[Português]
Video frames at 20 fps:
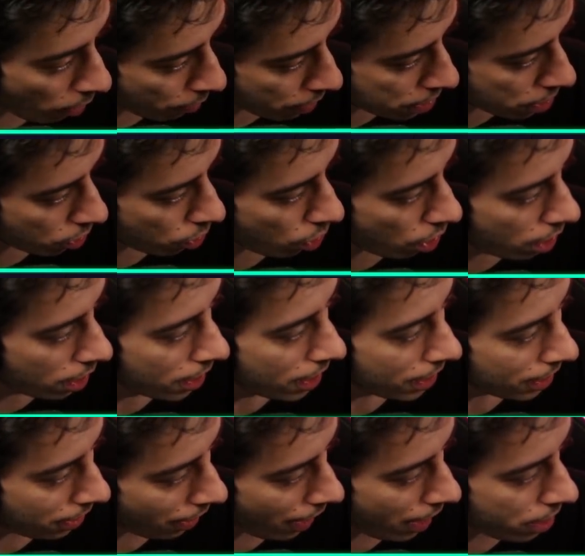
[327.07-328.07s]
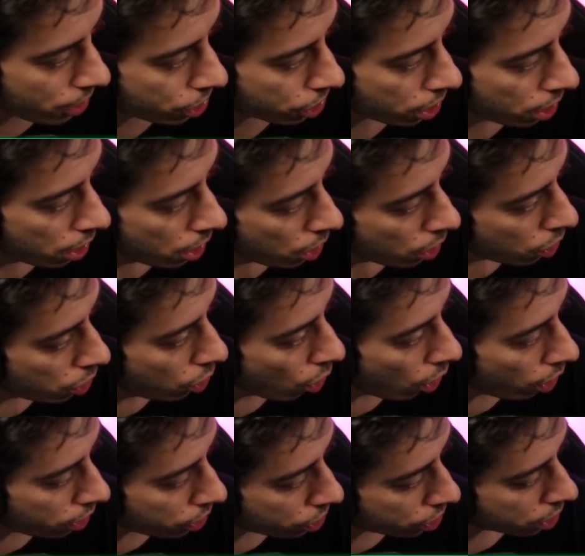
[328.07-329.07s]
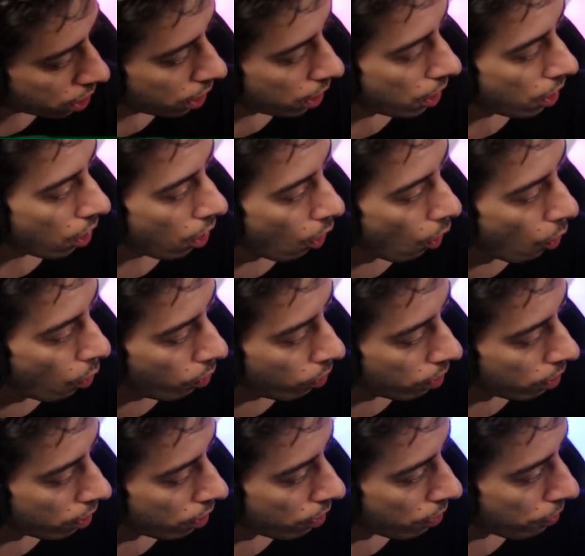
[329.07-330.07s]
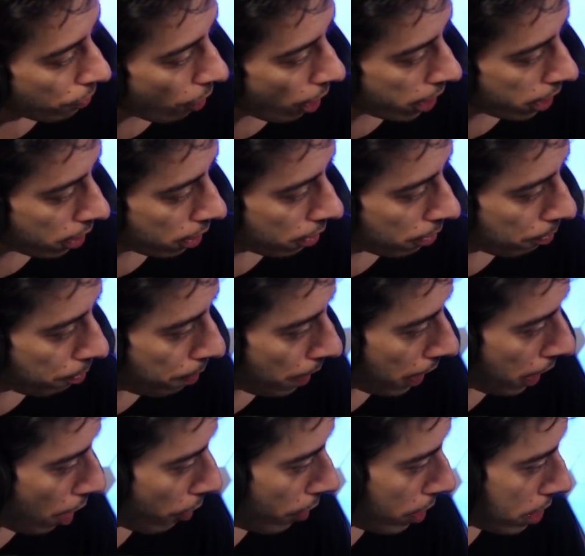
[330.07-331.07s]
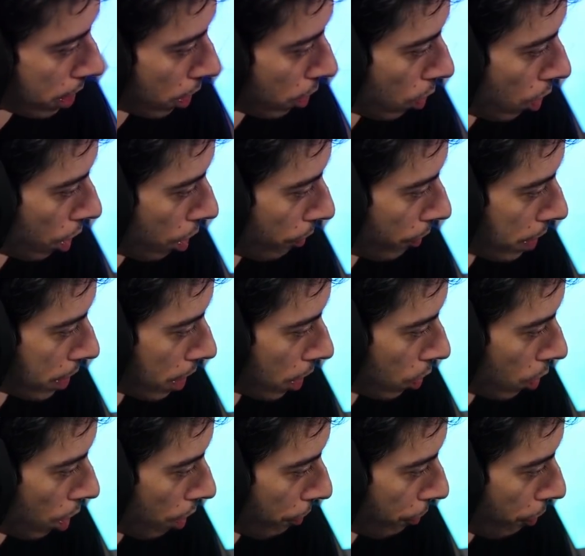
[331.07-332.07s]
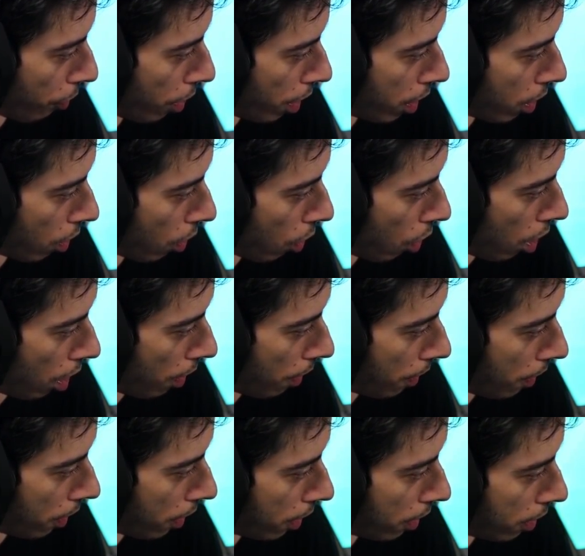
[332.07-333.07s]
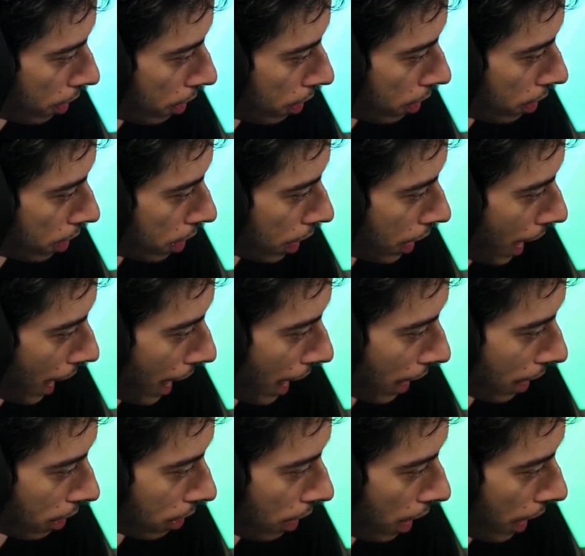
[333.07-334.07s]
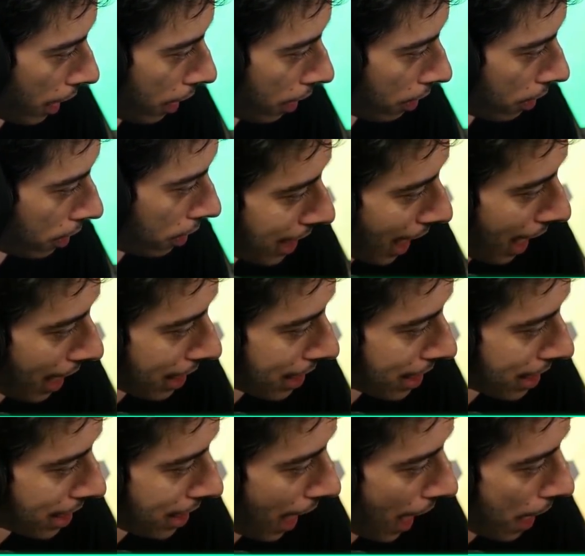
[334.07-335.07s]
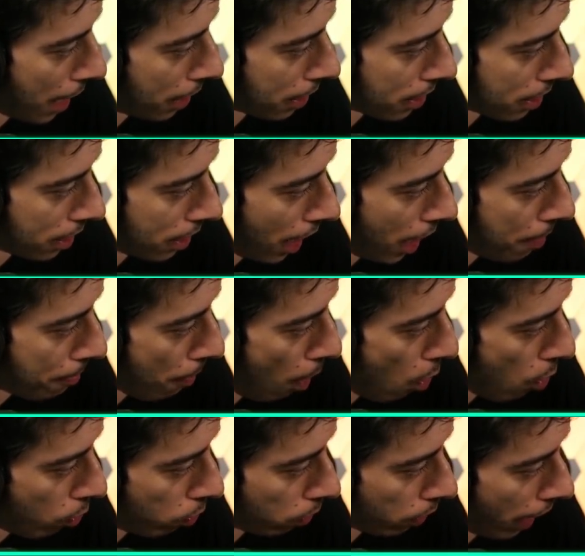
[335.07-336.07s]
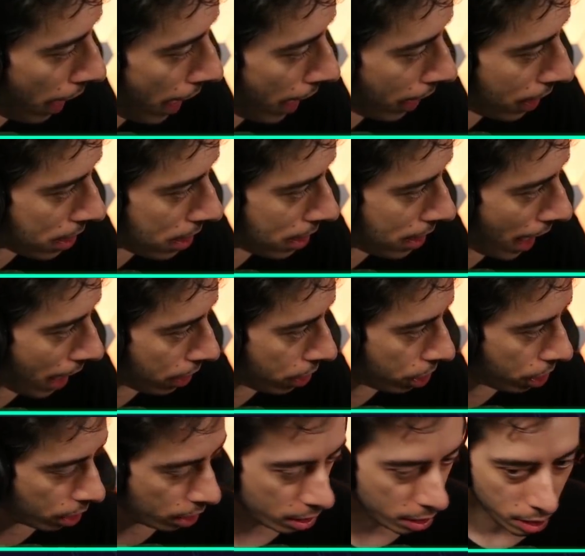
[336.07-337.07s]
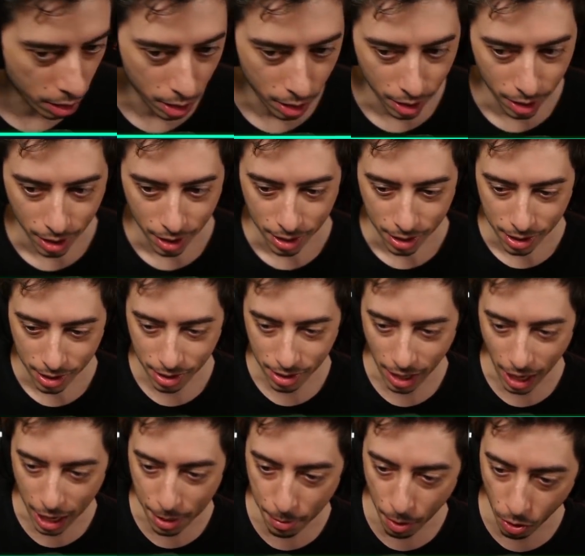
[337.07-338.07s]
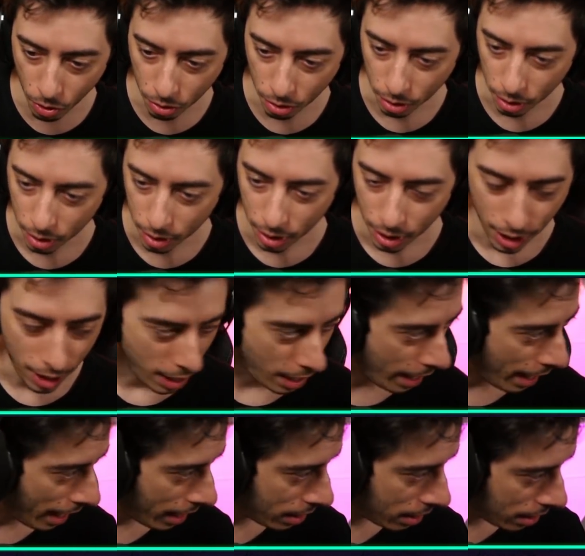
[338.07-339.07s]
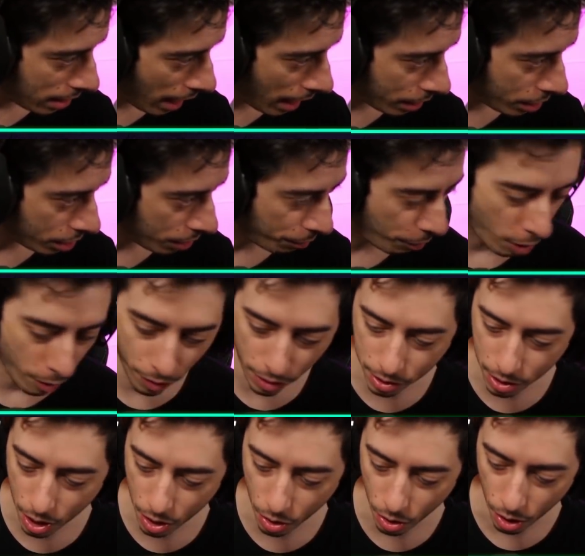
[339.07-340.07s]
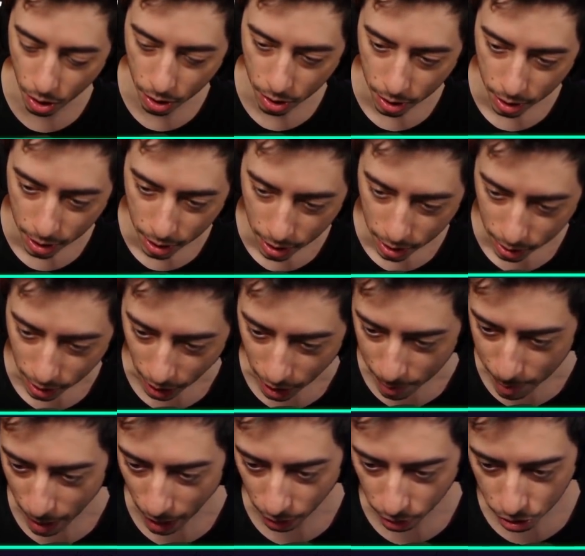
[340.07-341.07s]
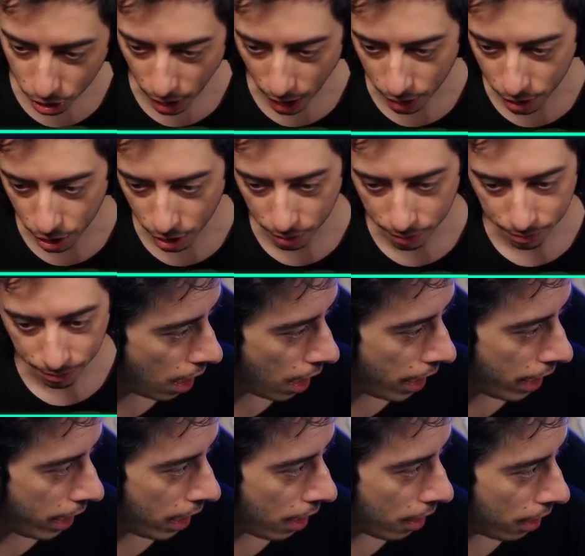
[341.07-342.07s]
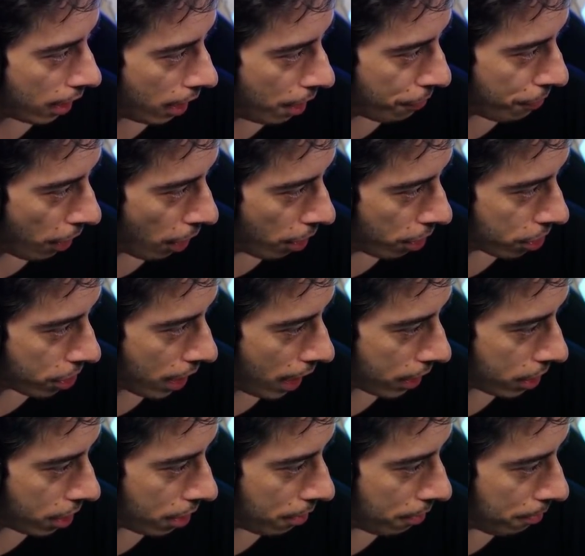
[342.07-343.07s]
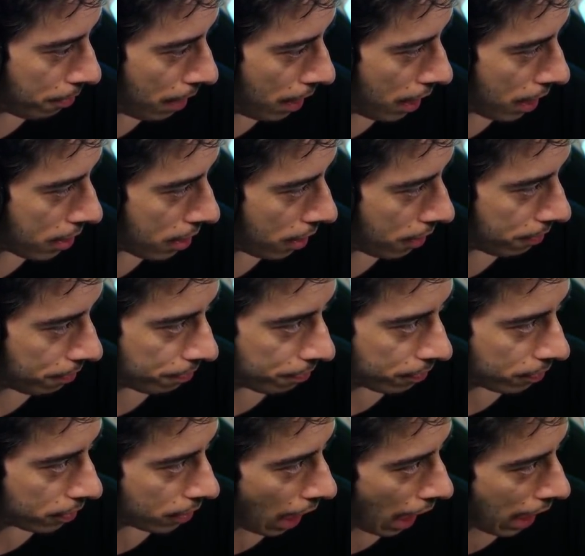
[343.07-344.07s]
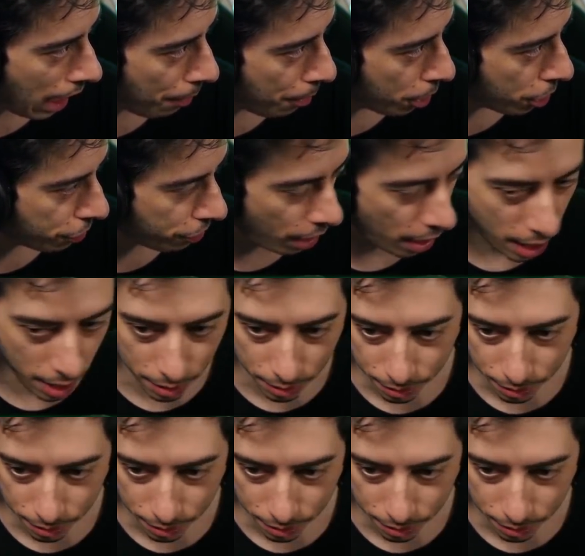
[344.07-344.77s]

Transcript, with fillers: um vencedor. 3, 2, 1, foi! Peguei o vencedor e o vencedor foi o... Caraca, aí. Tá, sai, Simon R7. Simon R7 foi o vencedor. Tá liberado o chat. Aí, ele falou no chat. Beleza. Acabou de falar.